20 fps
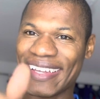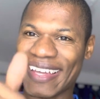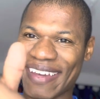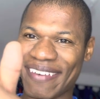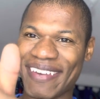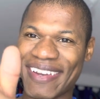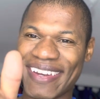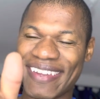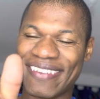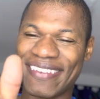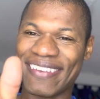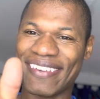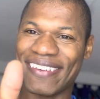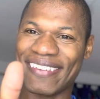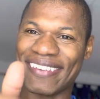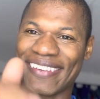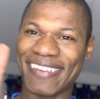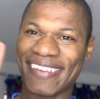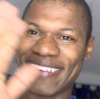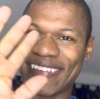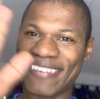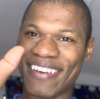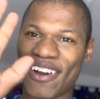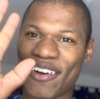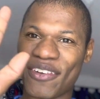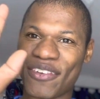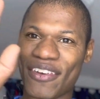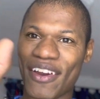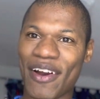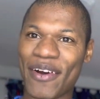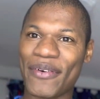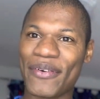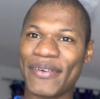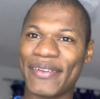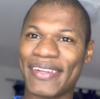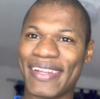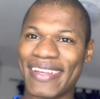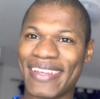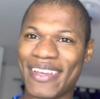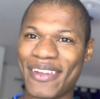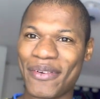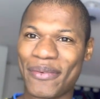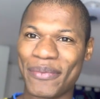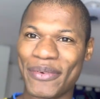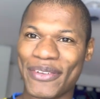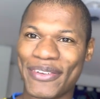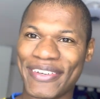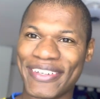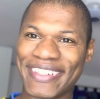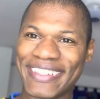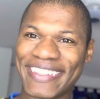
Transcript: Qué bendición. Chao, chao. Te quiero mucho.